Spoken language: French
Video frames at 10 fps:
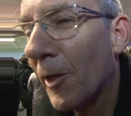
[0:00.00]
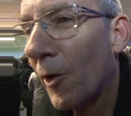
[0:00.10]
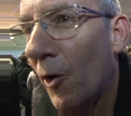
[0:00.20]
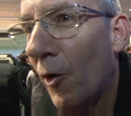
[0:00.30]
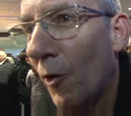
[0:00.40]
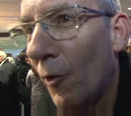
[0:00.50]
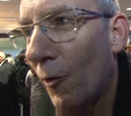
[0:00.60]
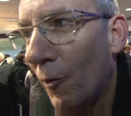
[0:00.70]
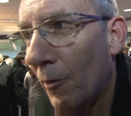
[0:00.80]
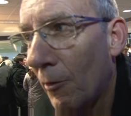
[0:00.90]
viendrez, vous,
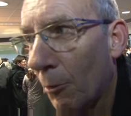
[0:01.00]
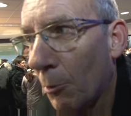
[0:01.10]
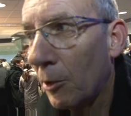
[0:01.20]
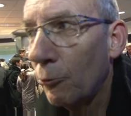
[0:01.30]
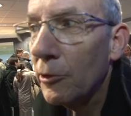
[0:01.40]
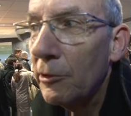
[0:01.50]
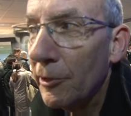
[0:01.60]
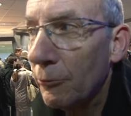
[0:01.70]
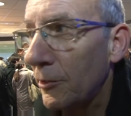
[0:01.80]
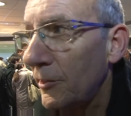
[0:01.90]
monsieur bah, Nous, on y
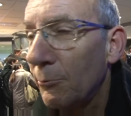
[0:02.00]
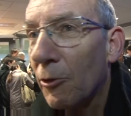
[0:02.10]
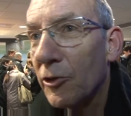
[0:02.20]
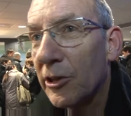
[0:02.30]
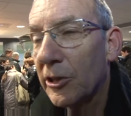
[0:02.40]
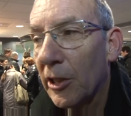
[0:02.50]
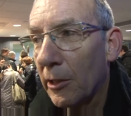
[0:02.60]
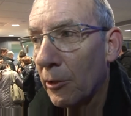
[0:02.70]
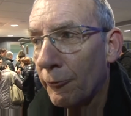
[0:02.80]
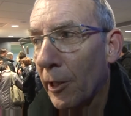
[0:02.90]
va tous les dimanches
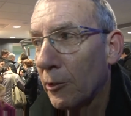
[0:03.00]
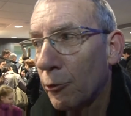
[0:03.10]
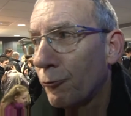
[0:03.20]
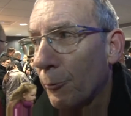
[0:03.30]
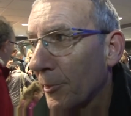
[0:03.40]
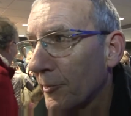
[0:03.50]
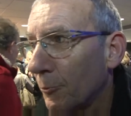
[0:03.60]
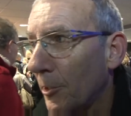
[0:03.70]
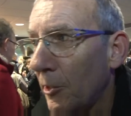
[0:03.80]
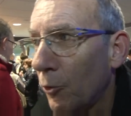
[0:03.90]
déjà, enfin deux fois par
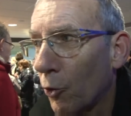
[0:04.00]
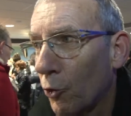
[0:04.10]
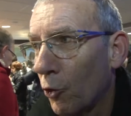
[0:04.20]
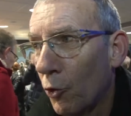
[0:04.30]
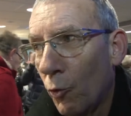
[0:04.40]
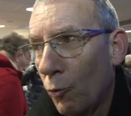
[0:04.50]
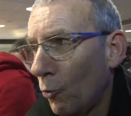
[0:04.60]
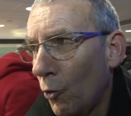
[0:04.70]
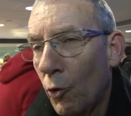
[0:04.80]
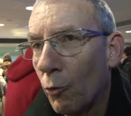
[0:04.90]
semaine. Donc,
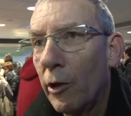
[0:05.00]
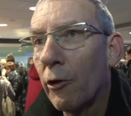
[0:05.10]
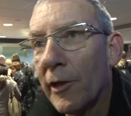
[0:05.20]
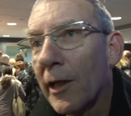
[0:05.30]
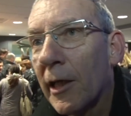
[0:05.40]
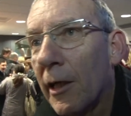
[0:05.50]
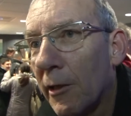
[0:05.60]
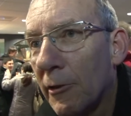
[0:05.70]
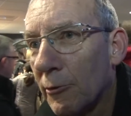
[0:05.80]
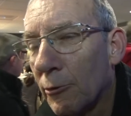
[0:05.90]
oui, on viendra.
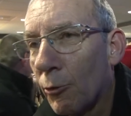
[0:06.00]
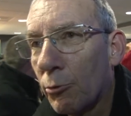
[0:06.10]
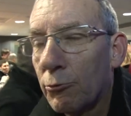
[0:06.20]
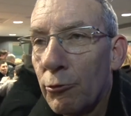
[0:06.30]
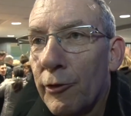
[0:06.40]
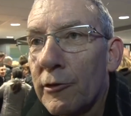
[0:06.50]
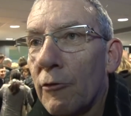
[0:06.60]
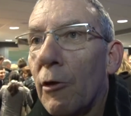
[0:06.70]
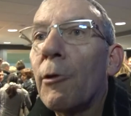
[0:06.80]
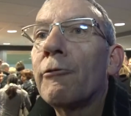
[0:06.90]
Hein. De toute façon,
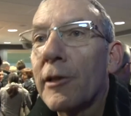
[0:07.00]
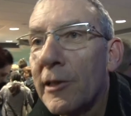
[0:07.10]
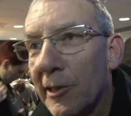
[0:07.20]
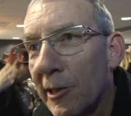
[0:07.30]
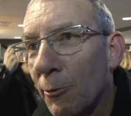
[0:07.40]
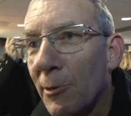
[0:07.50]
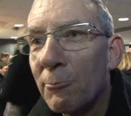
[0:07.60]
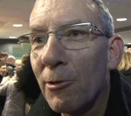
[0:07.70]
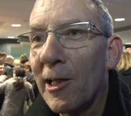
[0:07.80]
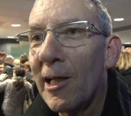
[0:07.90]
on ne va pas faire des
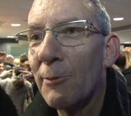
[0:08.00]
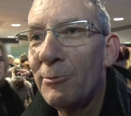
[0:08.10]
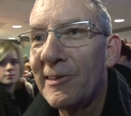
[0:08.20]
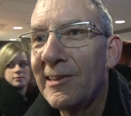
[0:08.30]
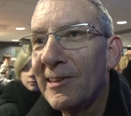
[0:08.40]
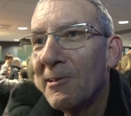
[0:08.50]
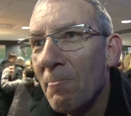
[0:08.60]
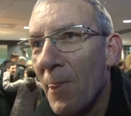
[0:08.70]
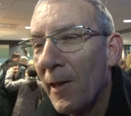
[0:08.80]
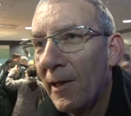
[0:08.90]
kilomètres pour aller à la piscine.
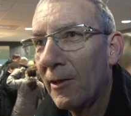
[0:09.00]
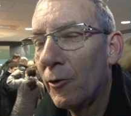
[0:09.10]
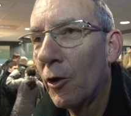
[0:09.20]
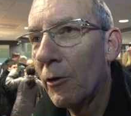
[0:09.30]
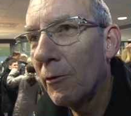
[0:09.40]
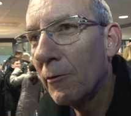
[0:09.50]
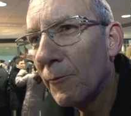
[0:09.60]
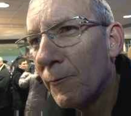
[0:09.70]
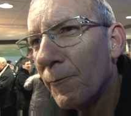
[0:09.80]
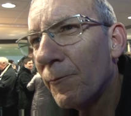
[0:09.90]
Essayer le
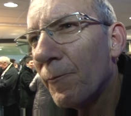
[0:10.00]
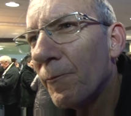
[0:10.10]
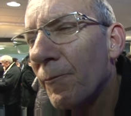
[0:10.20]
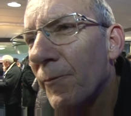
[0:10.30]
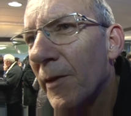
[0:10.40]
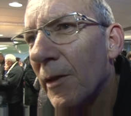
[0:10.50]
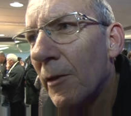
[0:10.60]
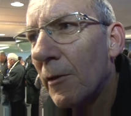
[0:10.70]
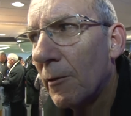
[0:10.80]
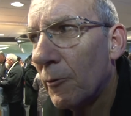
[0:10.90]
fitness aussi
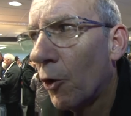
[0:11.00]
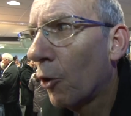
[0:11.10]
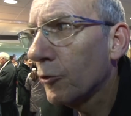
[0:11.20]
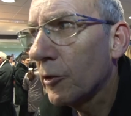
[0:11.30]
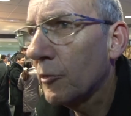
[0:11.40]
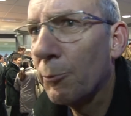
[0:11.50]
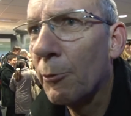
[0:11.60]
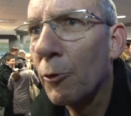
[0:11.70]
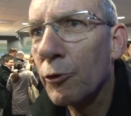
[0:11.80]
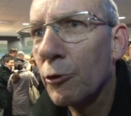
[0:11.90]
non, ça, c'est pas
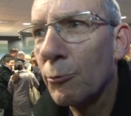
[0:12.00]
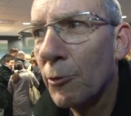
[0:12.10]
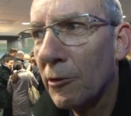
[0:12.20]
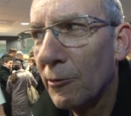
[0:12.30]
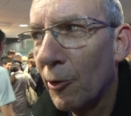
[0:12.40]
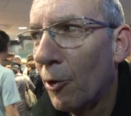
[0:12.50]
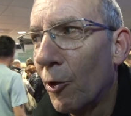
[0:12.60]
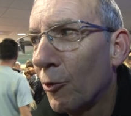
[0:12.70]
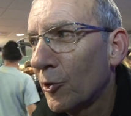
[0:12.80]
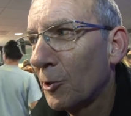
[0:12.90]
mon truc, moi. Non,
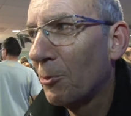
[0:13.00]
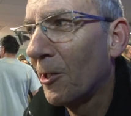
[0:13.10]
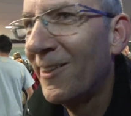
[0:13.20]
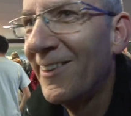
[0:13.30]
non, je sais pas.